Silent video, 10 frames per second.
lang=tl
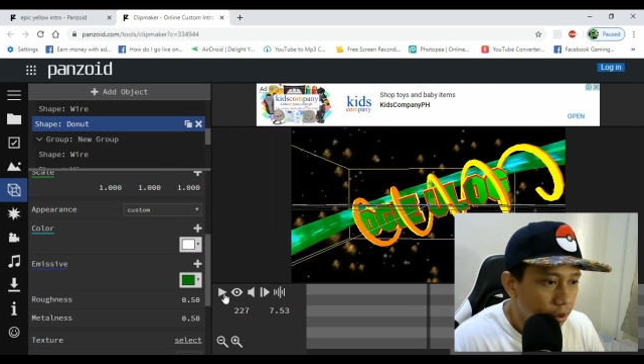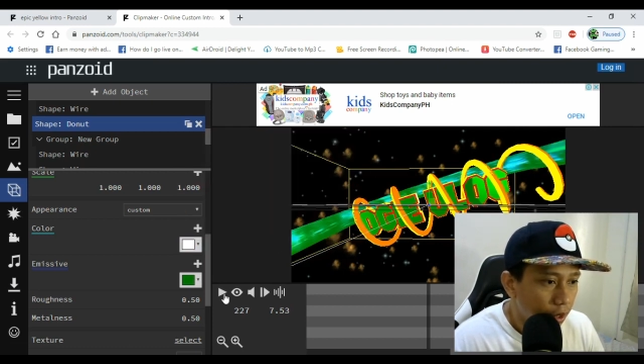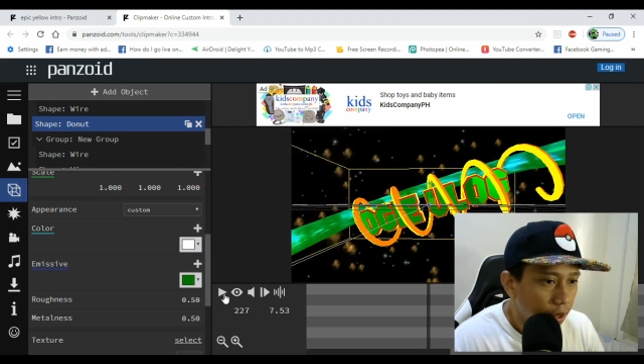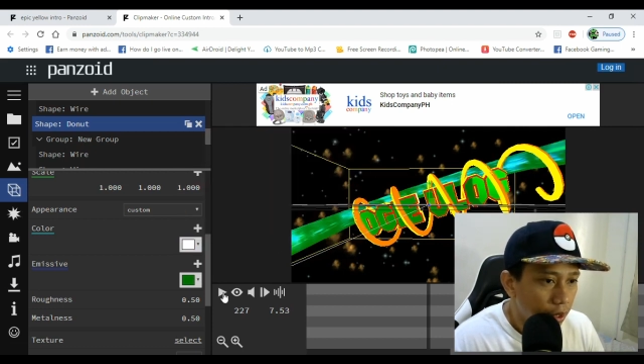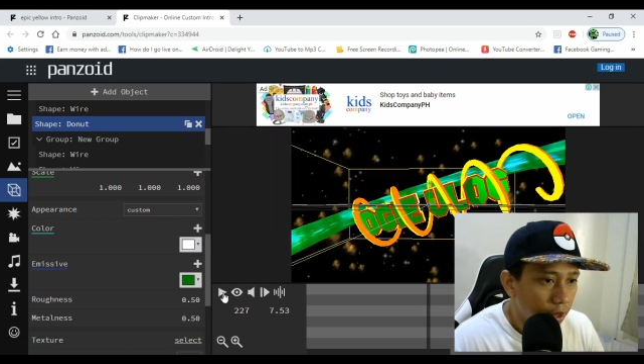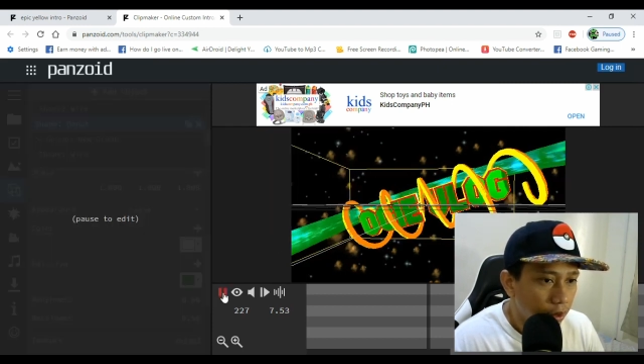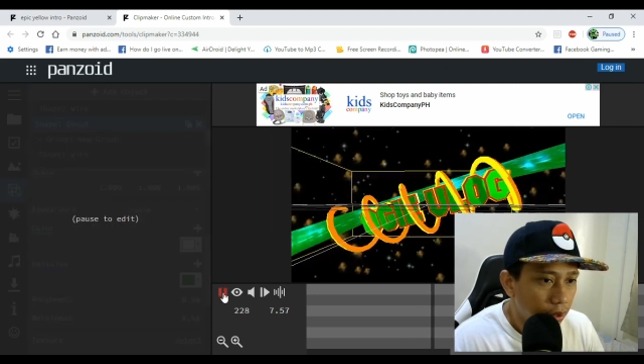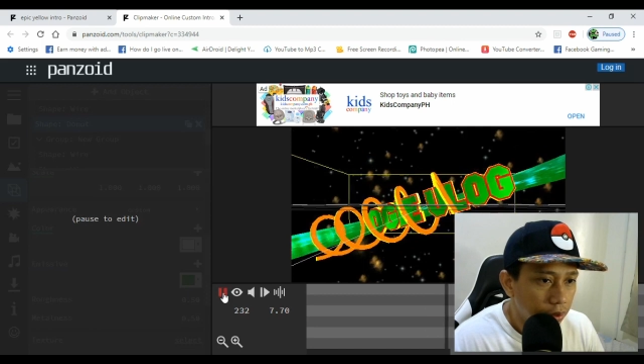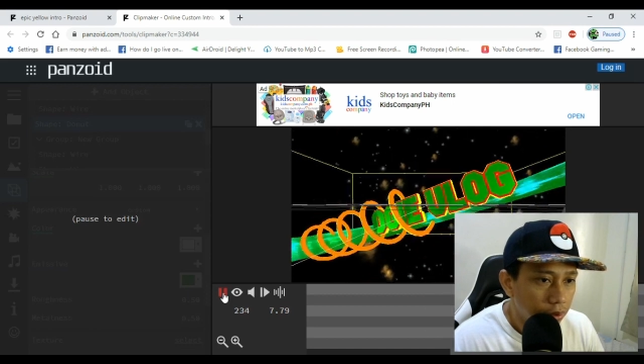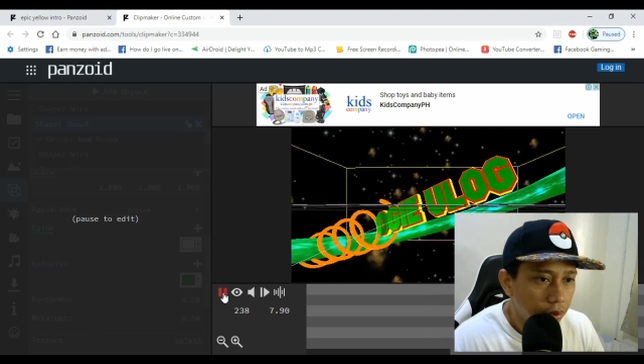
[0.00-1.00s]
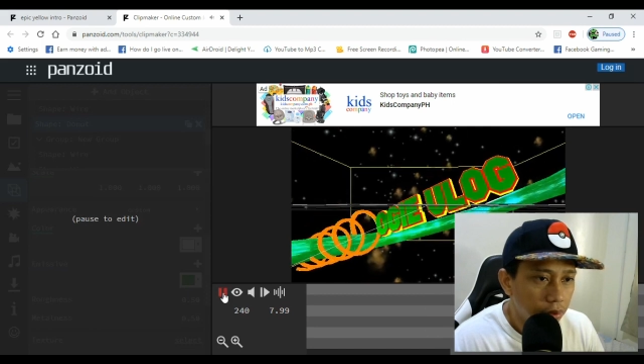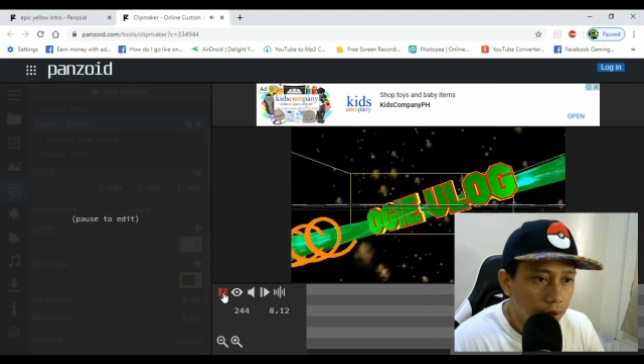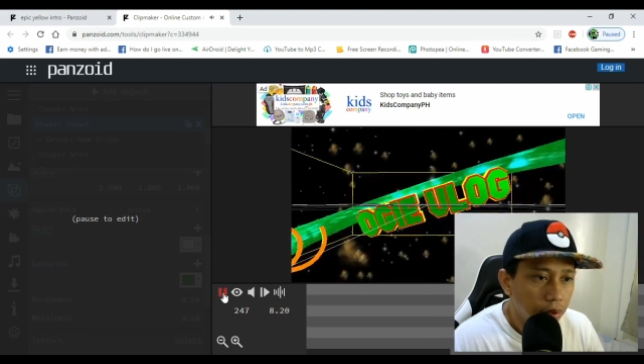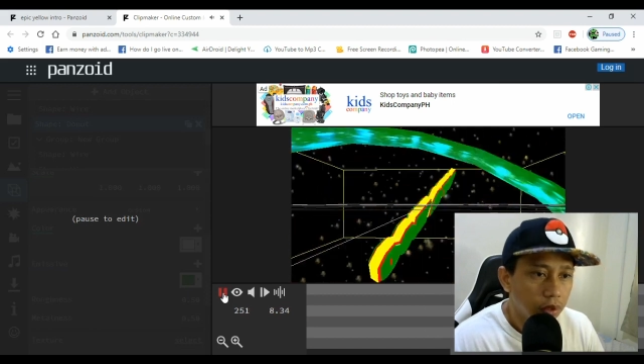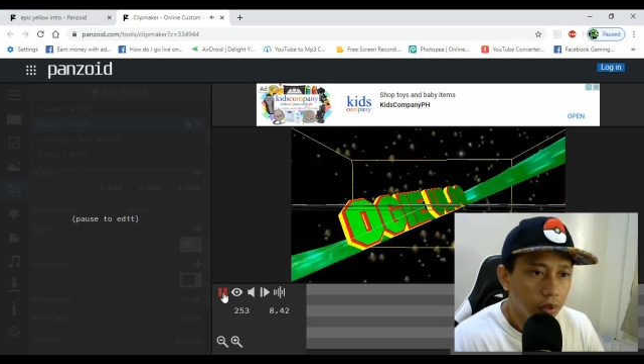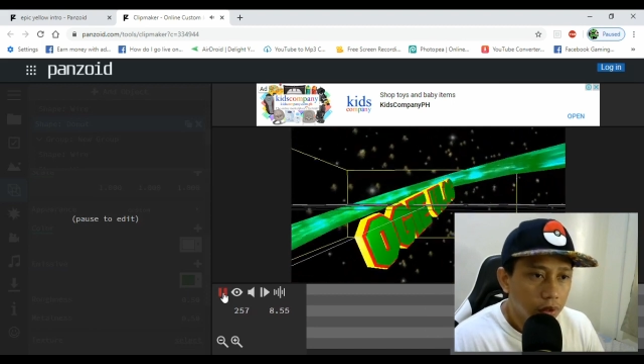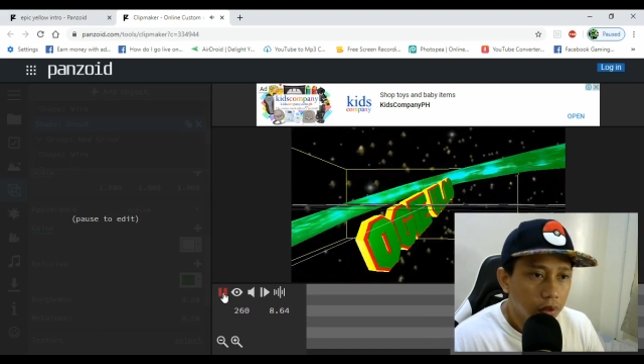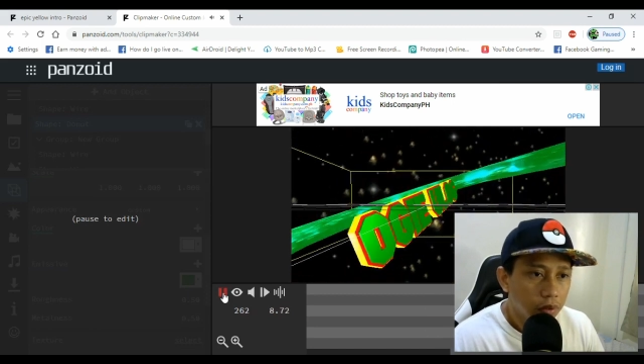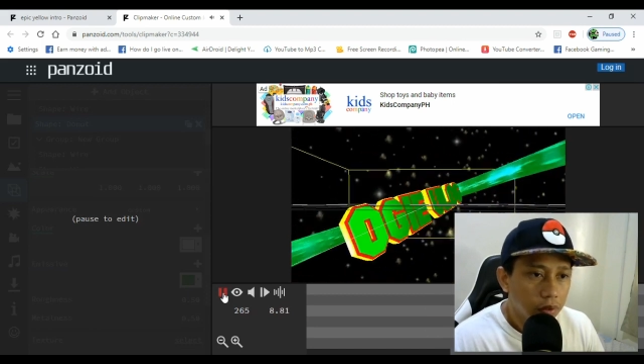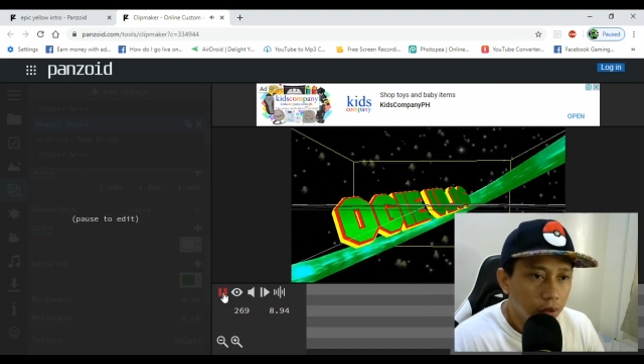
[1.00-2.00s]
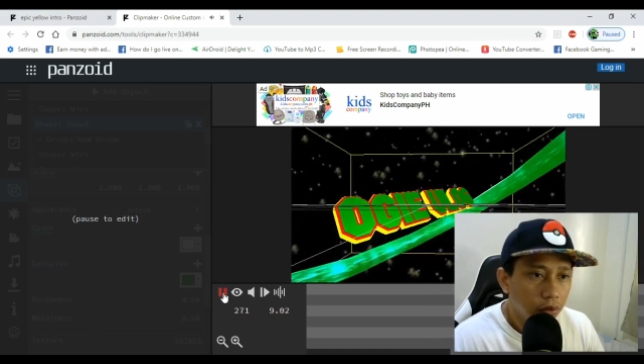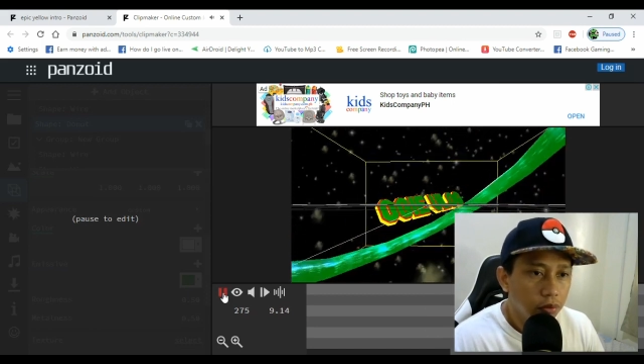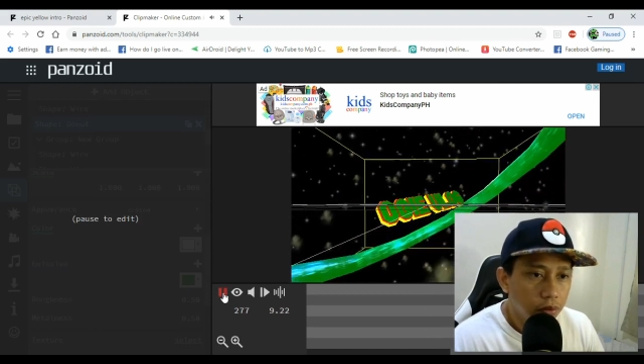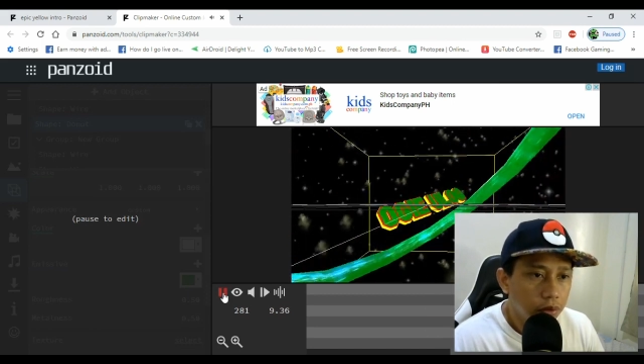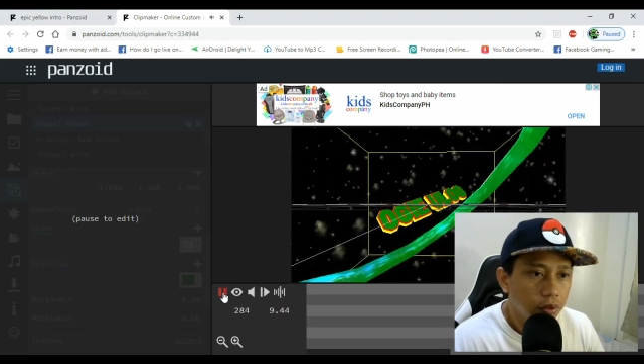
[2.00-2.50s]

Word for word: try natin yun